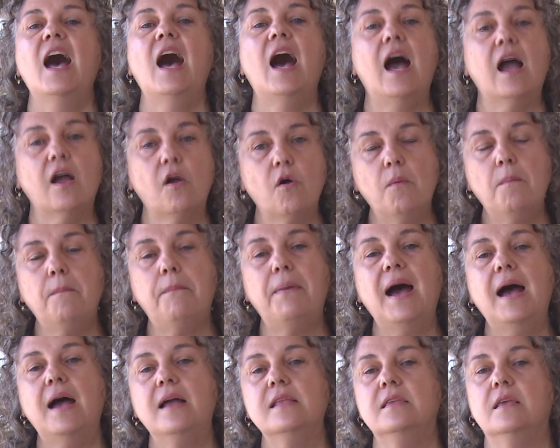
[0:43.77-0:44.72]

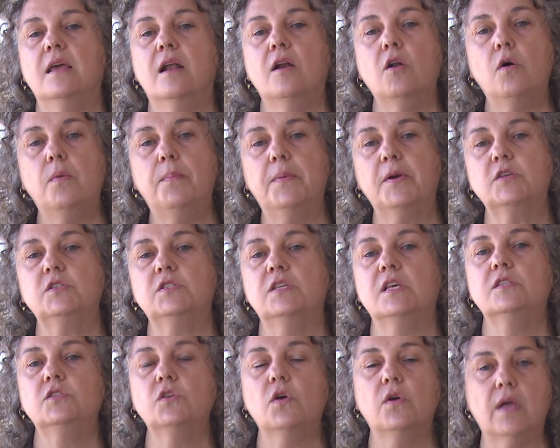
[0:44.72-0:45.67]
acompañen los
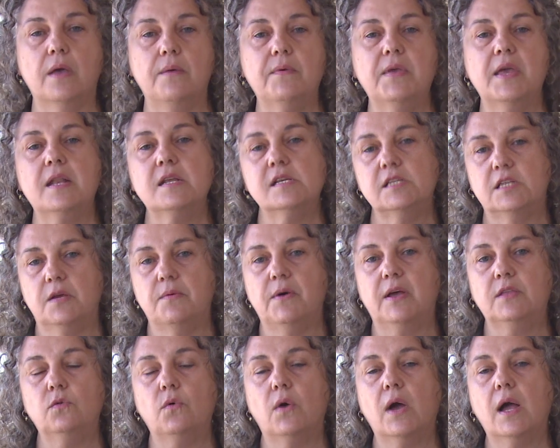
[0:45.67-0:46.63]
procesos que vienen
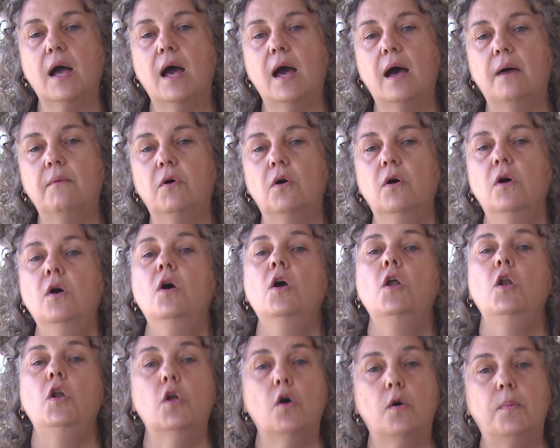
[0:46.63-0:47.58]
llevando a cabo,
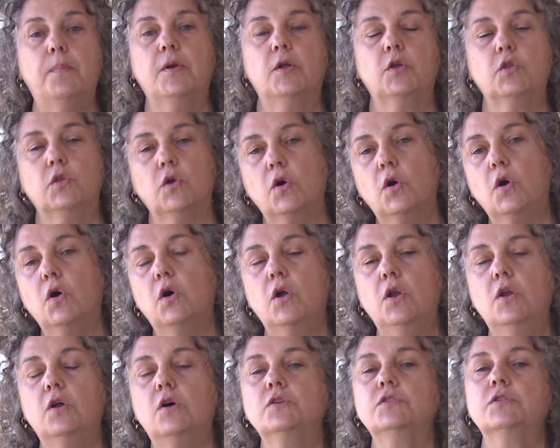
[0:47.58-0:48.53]
los
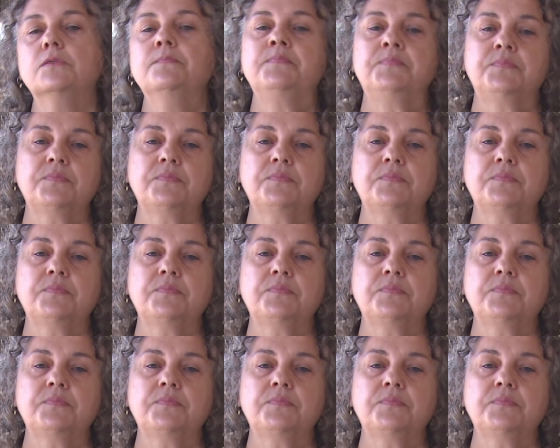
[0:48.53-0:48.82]
protocolos,